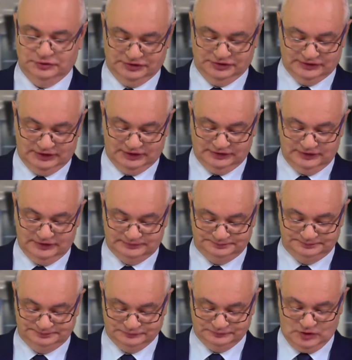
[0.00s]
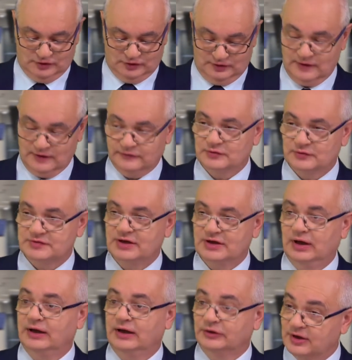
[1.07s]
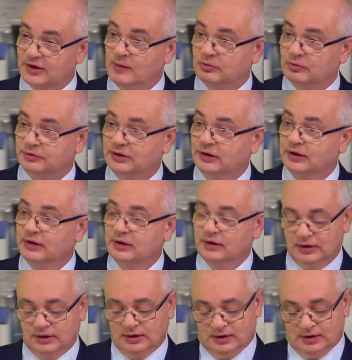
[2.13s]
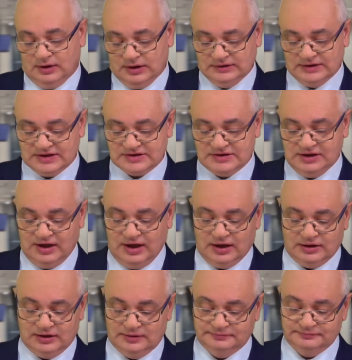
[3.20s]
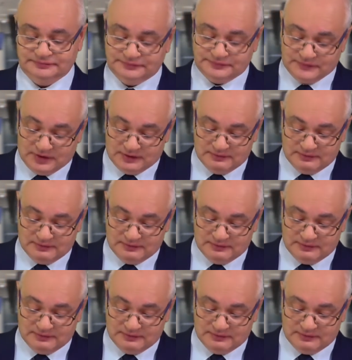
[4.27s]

kontynent mm, koronawirusa, ale do Japonii. Indeks Nikkei no